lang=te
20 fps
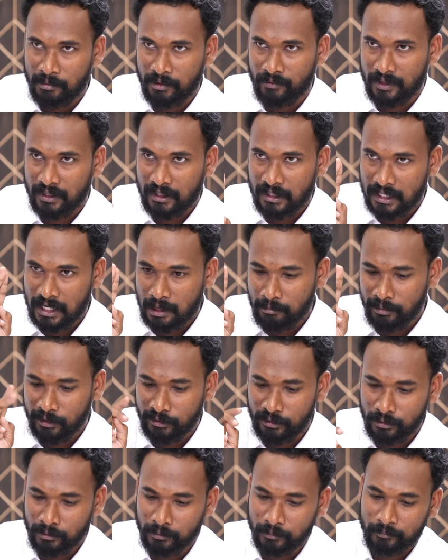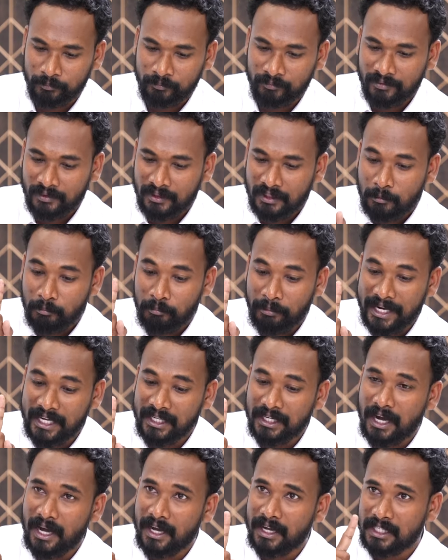నంబర్ వన్ నంబర్ టూ
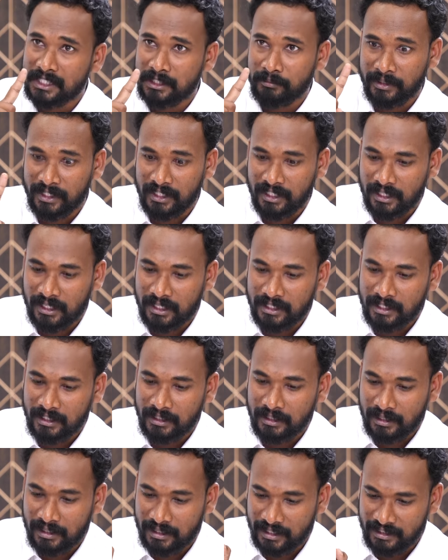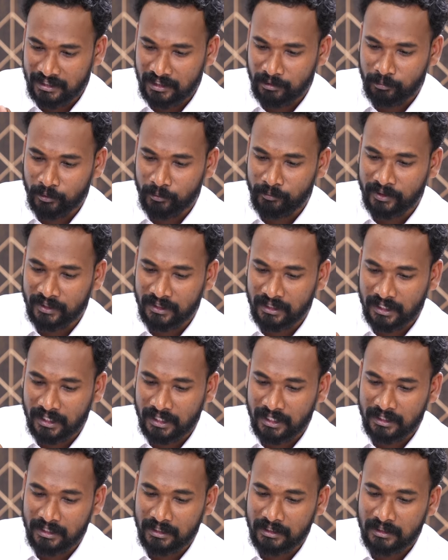పైన ఆకాశం అందే కానీ క్రింద భూమి అందే
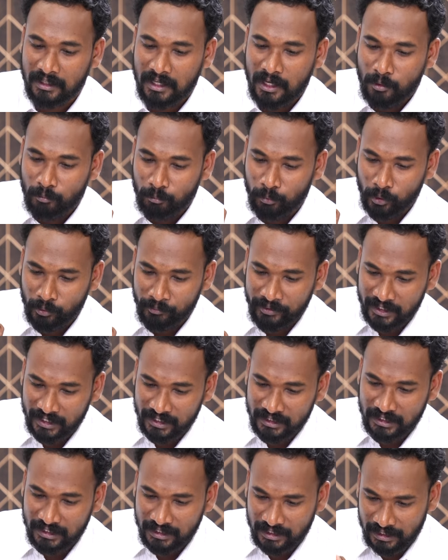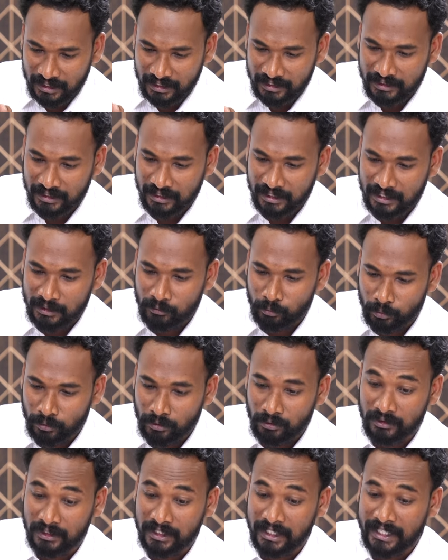కానీ భూమి క్రింద నీళ్ళ అందే కానీ
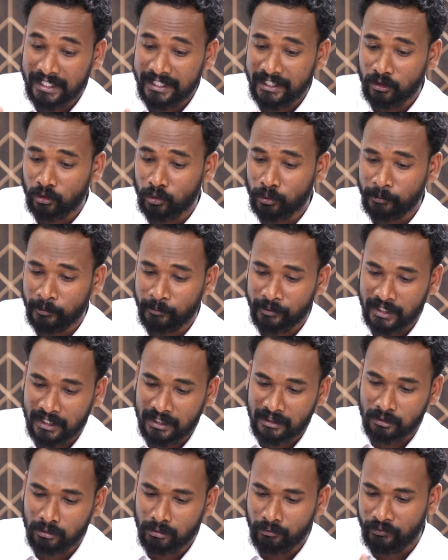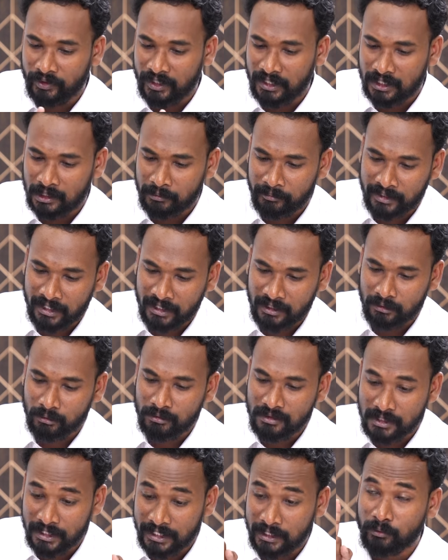ఉండు దేని రూపమునైనను
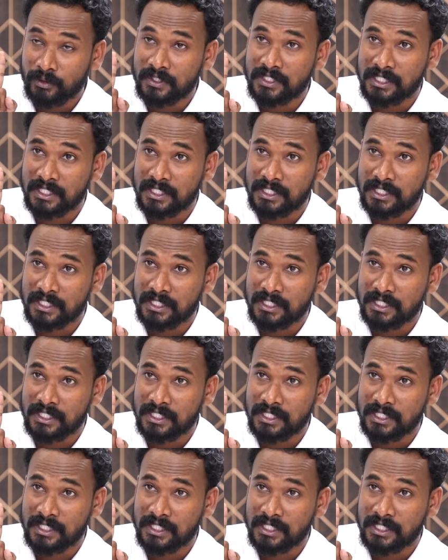విగ్రహమునైనను నీవు